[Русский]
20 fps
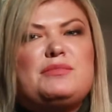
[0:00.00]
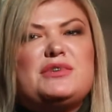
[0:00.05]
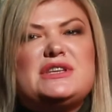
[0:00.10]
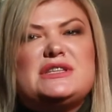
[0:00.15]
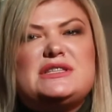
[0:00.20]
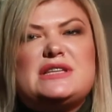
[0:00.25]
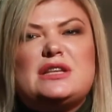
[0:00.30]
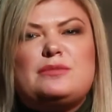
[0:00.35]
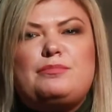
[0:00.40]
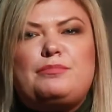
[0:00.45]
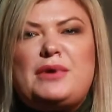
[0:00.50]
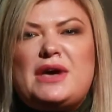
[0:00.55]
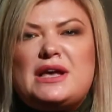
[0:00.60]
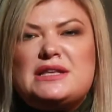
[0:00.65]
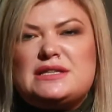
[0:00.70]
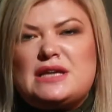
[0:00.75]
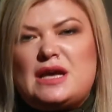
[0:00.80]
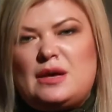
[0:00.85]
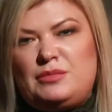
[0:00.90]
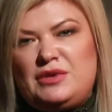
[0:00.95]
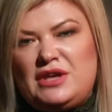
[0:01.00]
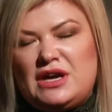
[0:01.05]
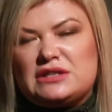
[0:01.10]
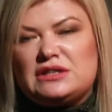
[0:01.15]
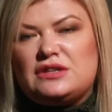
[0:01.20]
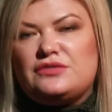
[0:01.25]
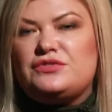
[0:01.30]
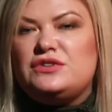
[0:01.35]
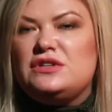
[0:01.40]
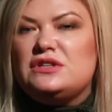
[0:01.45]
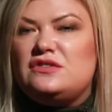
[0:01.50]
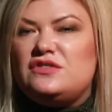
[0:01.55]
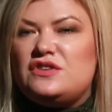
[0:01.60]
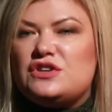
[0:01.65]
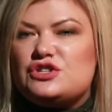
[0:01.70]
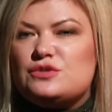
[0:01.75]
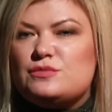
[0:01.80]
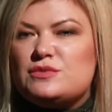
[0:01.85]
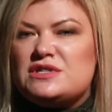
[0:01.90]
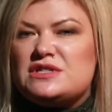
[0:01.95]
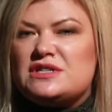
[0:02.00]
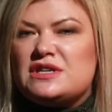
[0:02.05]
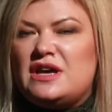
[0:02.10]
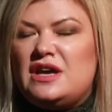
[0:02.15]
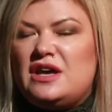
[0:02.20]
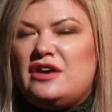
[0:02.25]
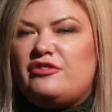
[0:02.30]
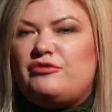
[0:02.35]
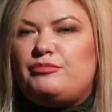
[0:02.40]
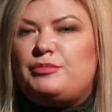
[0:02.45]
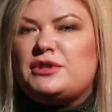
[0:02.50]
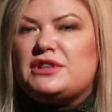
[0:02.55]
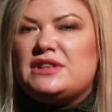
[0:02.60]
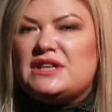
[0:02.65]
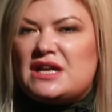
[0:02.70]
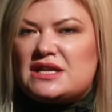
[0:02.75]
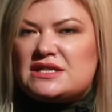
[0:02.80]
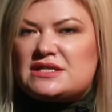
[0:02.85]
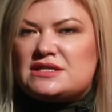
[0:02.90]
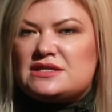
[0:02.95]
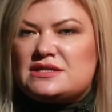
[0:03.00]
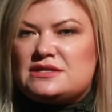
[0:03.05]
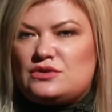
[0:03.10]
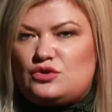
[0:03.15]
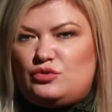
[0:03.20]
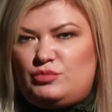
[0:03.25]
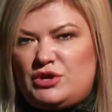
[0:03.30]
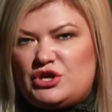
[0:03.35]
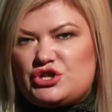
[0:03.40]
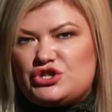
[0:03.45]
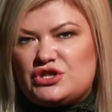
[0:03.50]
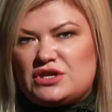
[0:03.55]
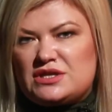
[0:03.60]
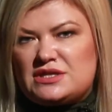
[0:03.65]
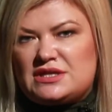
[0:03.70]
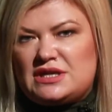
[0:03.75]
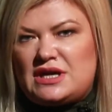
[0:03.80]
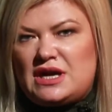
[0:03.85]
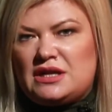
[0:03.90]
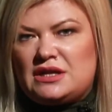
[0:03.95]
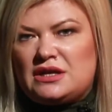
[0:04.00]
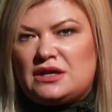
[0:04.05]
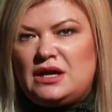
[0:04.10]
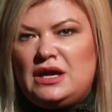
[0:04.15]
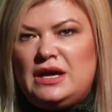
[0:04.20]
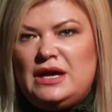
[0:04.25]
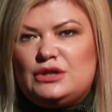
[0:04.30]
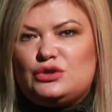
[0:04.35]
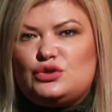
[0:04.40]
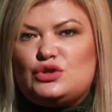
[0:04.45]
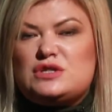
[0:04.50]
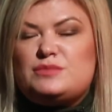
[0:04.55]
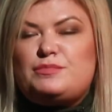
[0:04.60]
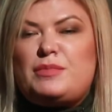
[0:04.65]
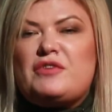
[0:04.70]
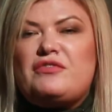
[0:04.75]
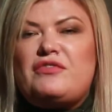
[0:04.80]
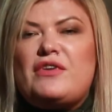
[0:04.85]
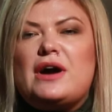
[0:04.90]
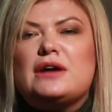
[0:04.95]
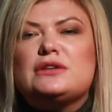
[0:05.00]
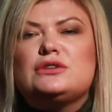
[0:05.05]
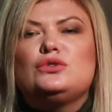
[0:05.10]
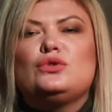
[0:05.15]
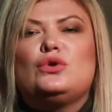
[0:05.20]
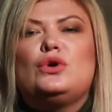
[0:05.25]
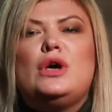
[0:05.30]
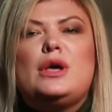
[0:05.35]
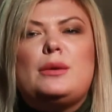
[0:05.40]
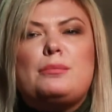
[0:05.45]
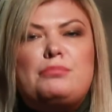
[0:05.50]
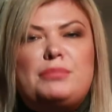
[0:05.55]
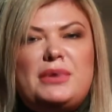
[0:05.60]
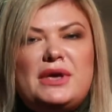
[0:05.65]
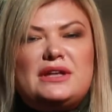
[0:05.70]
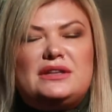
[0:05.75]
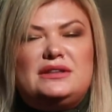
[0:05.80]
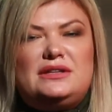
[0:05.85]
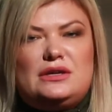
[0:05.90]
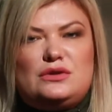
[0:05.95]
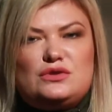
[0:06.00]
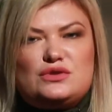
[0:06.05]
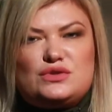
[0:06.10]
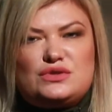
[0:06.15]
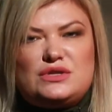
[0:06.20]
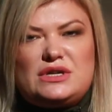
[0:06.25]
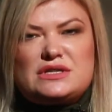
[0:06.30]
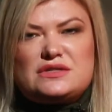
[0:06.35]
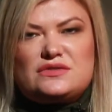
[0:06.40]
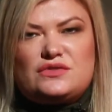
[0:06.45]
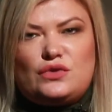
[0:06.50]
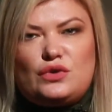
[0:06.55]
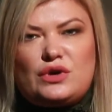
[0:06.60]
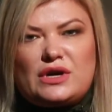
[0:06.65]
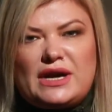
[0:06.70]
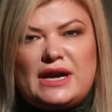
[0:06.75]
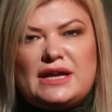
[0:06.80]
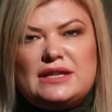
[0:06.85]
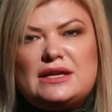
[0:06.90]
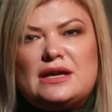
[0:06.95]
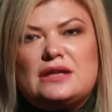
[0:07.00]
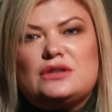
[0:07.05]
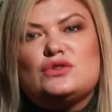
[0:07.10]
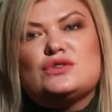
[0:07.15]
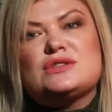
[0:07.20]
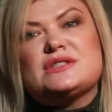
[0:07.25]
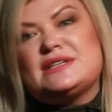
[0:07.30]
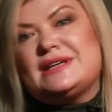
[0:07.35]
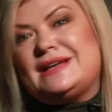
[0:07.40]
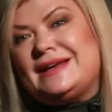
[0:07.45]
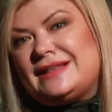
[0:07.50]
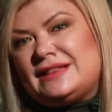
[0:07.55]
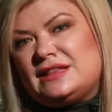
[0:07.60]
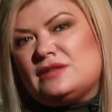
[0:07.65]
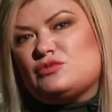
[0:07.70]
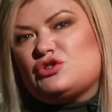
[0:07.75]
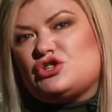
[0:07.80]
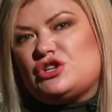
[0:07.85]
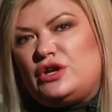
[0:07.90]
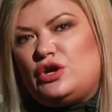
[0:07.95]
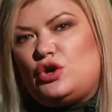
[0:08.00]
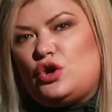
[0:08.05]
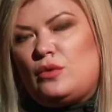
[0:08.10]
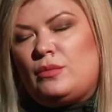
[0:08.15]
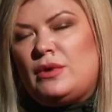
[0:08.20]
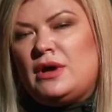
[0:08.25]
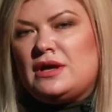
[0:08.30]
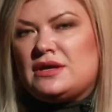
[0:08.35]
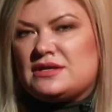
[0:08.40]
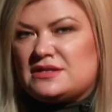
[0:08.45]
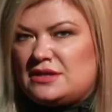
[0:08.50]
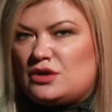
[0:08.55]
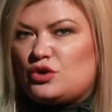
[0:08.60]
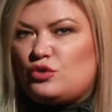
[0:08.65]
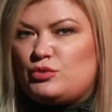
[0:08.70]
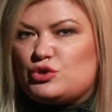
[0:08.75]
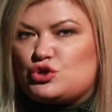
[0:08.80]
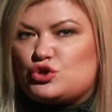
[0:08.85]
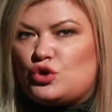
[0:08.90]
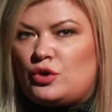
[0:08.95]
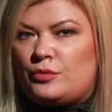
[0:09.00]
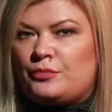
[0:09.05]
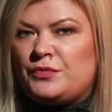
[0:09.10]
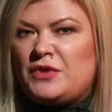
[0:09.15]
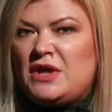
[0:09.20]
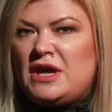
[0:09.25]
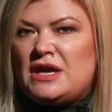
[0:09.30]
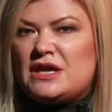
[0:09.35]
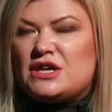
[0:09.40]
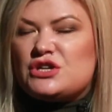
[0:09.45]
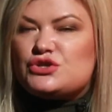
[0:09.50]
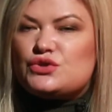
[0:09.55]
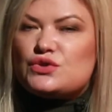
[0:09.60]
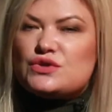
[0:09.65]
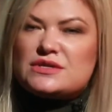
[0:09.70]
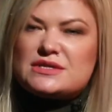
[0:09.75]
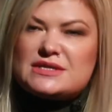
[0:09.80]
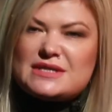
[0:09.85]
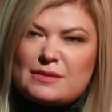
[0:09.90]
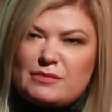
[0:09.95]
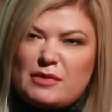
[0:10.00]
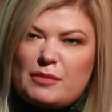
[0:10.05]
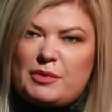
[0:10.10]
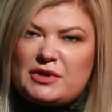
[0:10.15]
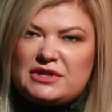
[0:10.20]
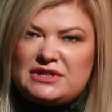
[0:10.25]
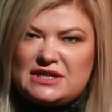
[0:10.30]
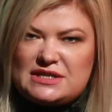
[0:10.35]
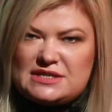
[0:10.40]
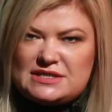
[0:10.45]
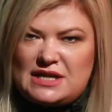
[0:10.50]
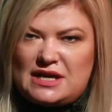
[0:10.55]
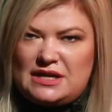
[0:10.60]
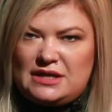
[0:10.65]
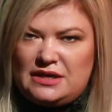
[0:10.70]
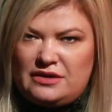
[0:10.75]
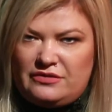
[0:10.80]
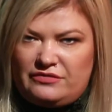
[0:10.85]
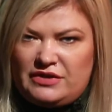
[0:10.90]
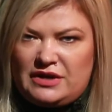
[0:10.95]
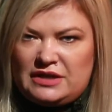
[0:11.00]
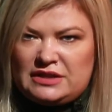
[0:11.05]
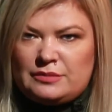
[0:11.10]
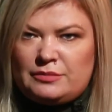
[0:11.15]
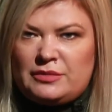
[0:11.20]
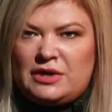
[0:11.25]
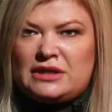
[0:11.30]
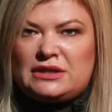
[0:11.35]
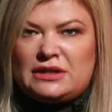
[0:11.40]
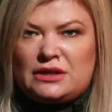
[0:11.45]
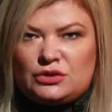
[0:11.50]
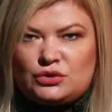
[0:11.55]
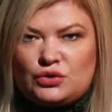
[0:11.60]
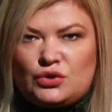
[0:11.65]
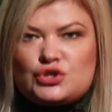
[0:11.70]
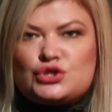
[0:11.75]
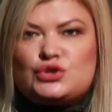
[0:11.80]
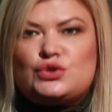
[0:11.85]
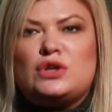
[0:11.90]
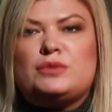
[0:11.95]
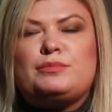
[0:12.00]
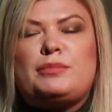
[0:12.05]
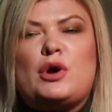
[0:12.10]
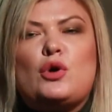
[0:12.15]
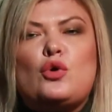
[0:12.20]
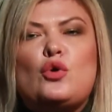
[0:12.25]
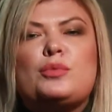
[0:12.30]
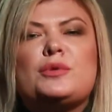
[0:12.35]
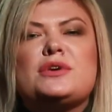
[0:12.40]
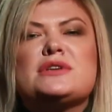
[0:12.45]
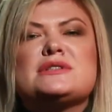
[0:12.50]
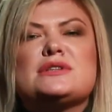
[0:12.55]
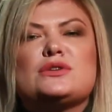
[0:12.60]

55 объектов недвижимости в 15 зарубежных странах. То есть по факту бедное государство Украины, но с элитным жильем за рубежом. И что самое парадоксальное в этом, это то, что от покупки